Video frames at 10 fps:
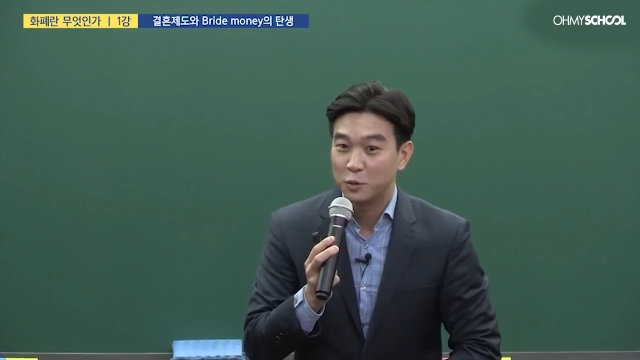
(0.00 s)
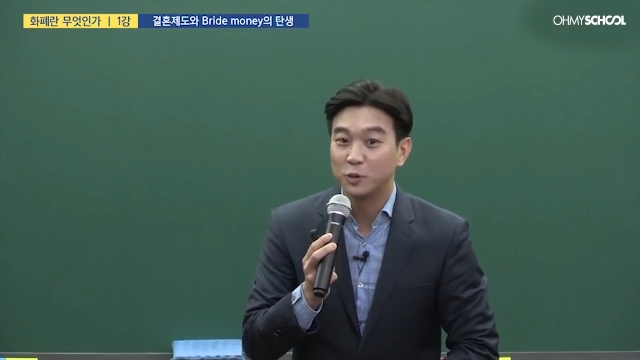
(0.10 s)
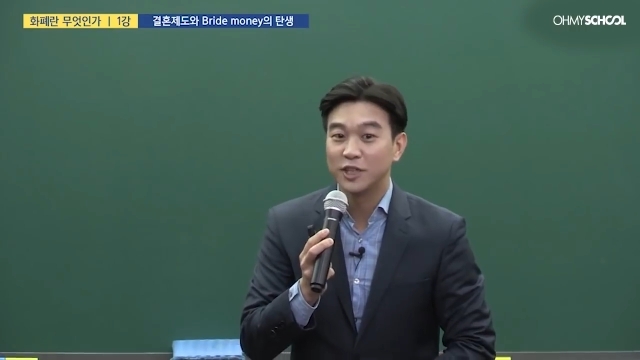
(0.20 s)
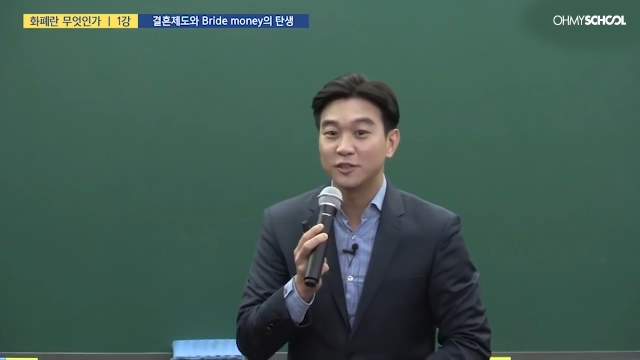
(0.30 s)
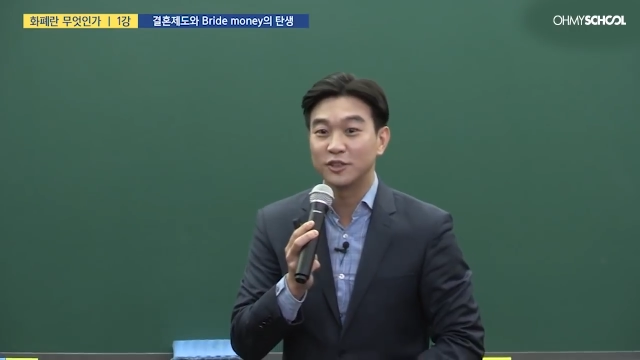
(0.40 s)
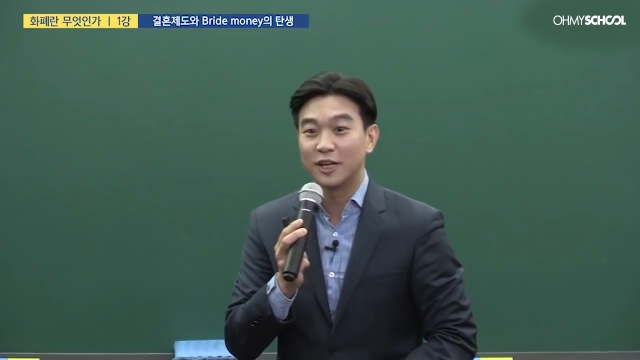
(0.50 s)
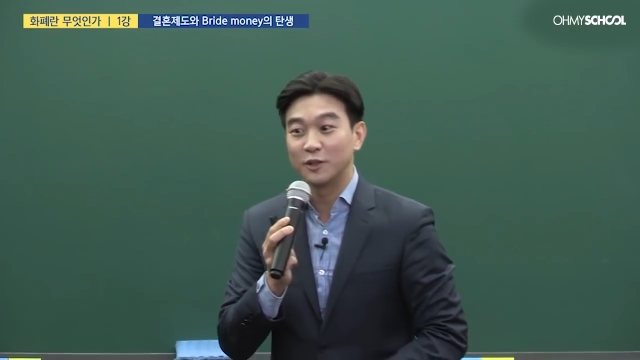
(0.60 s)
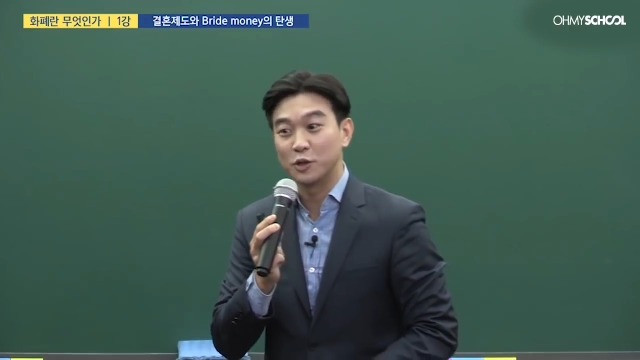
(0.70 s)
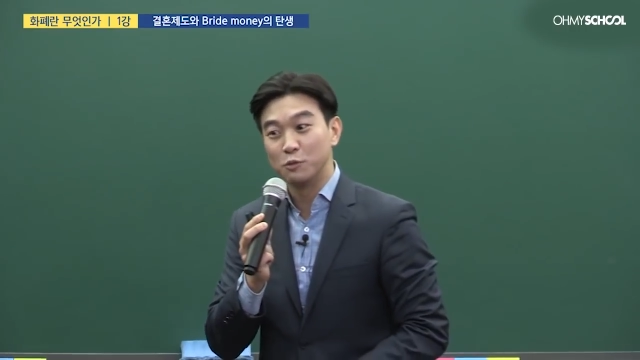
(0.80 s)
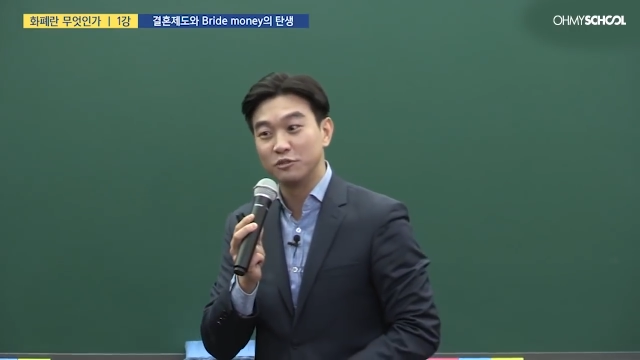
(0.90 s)
도시에서
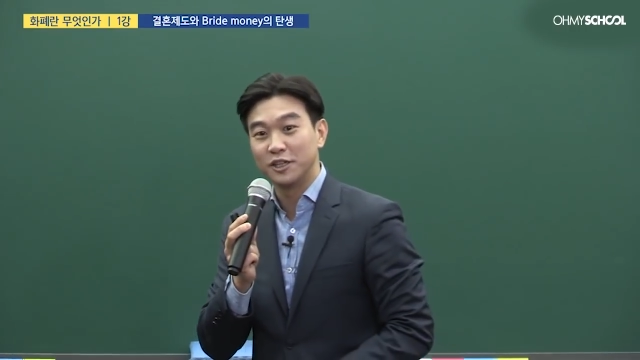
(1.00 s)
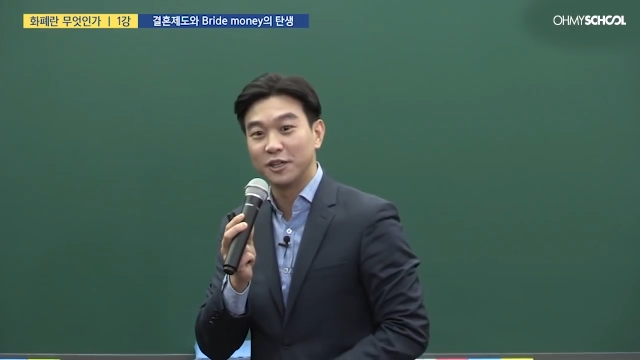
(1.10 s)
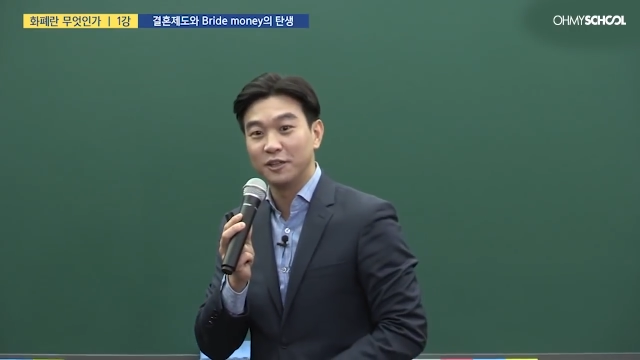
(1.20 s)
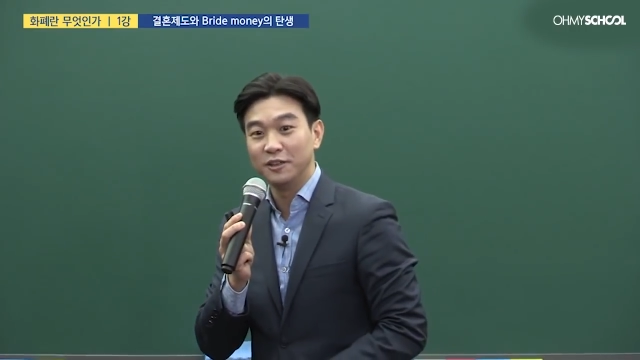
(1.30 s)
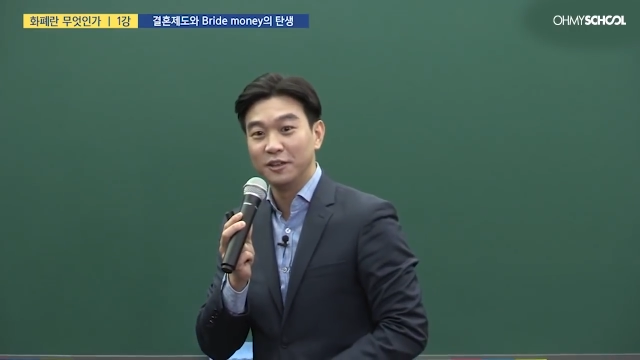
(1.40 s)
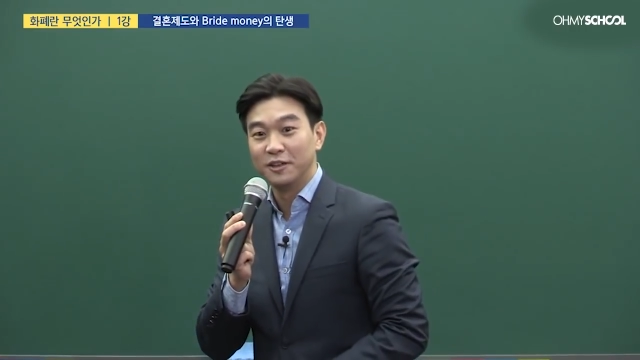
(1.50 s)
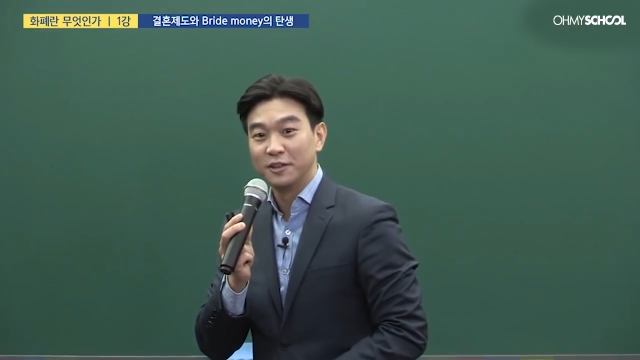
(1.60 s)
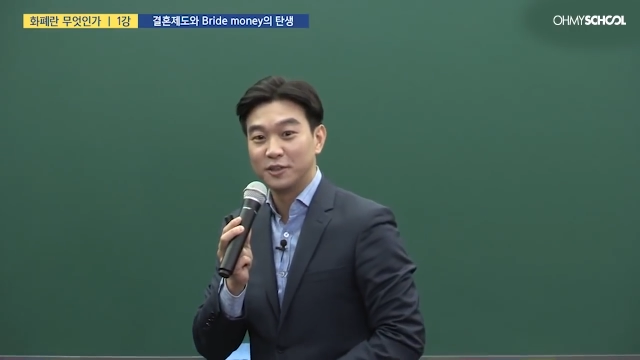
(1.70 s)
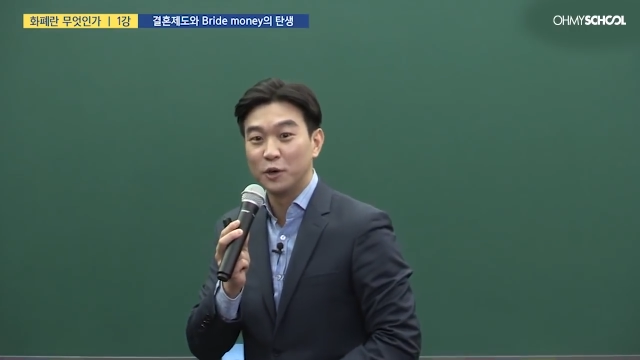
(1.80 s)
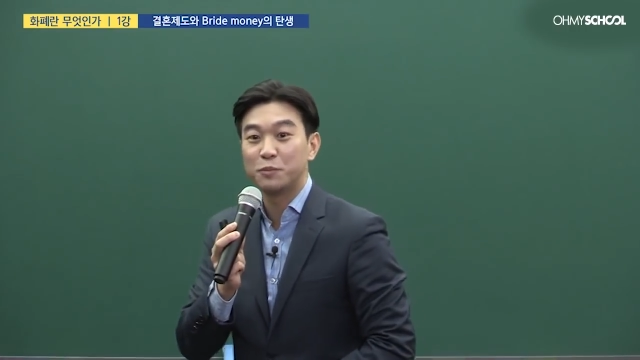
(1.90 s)
자란 젊은 세대는
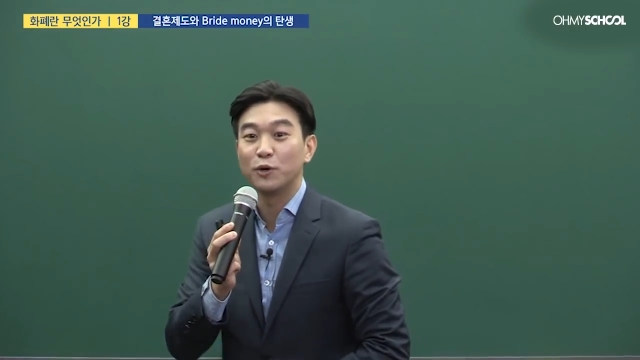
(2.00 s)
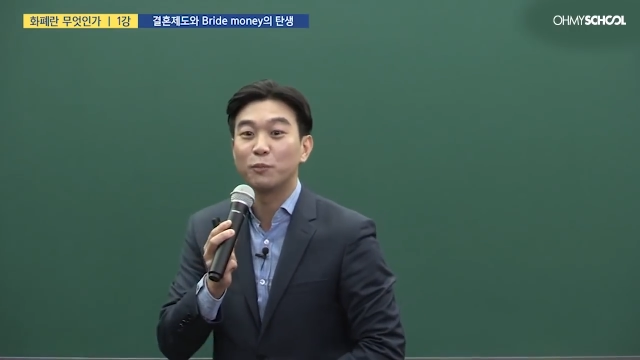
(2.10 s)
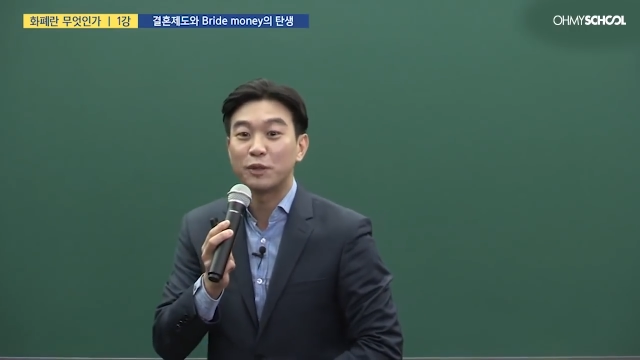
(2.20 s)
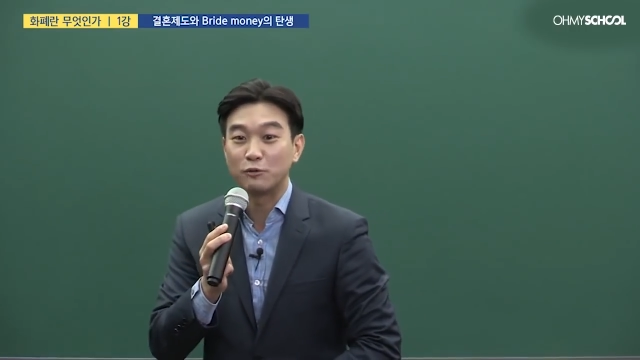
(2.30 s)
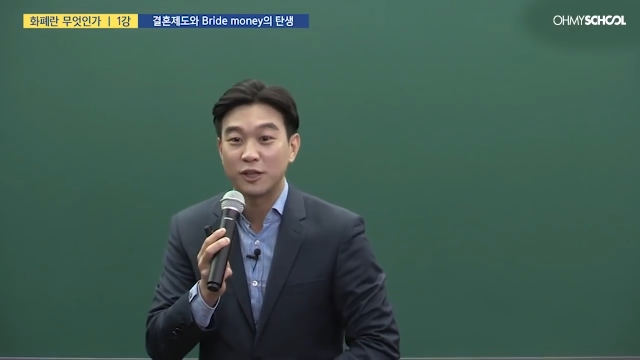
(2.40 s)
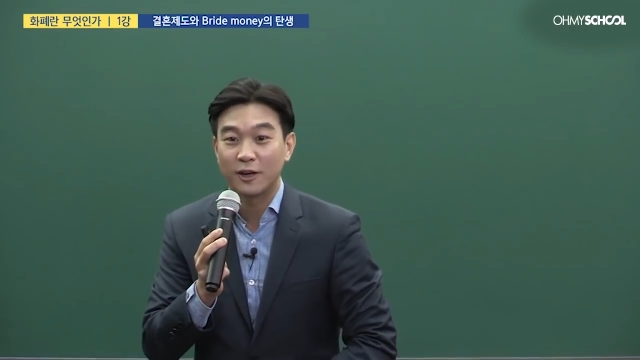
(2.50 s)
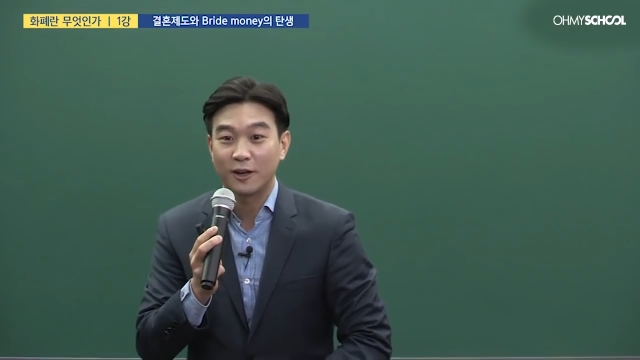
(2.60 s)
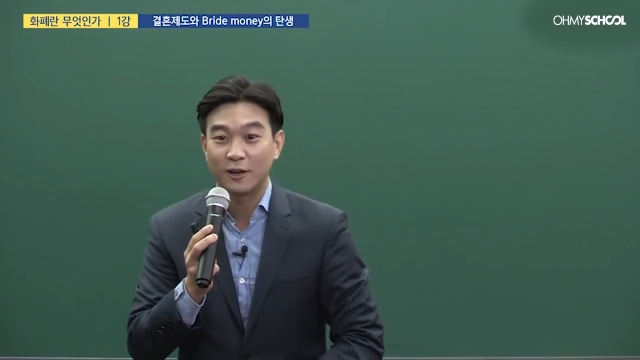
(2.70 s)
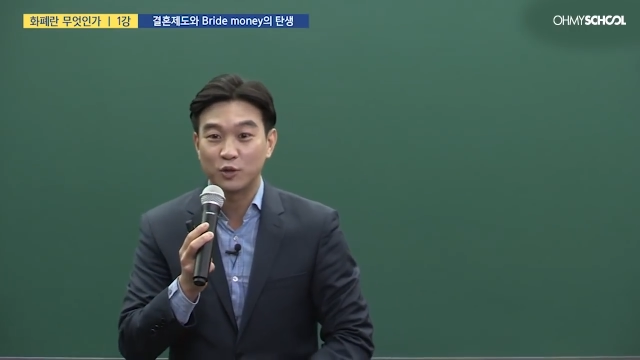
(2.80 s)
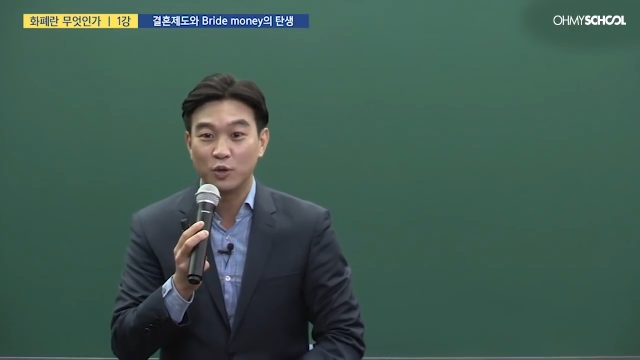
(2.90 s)
그럴 필요 없다고
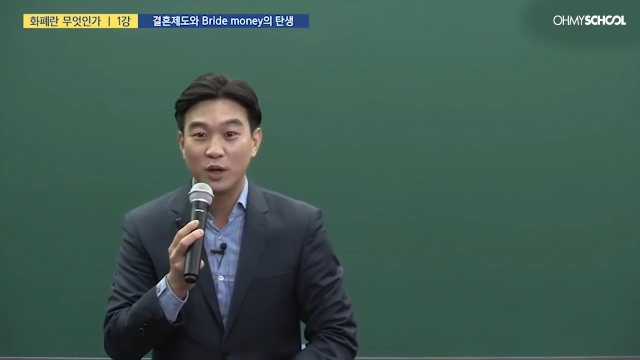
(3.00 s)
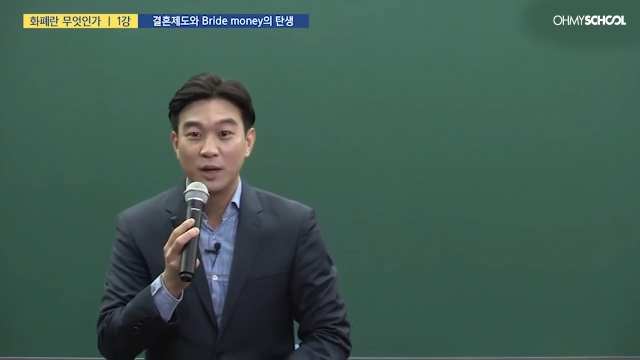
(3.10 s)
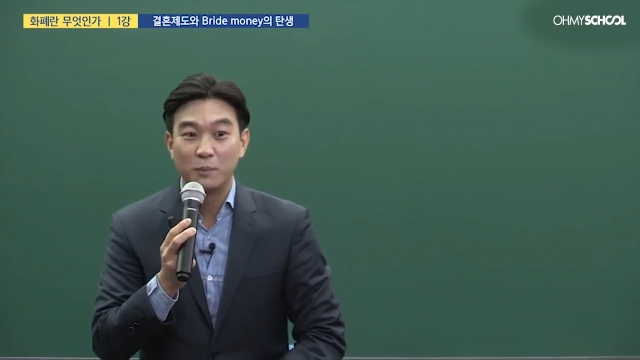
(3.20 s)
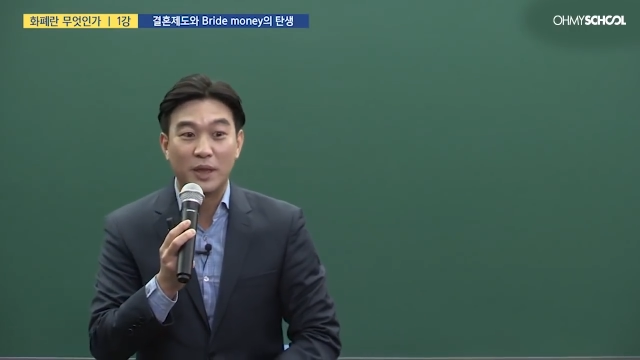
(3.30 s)
생각해가지고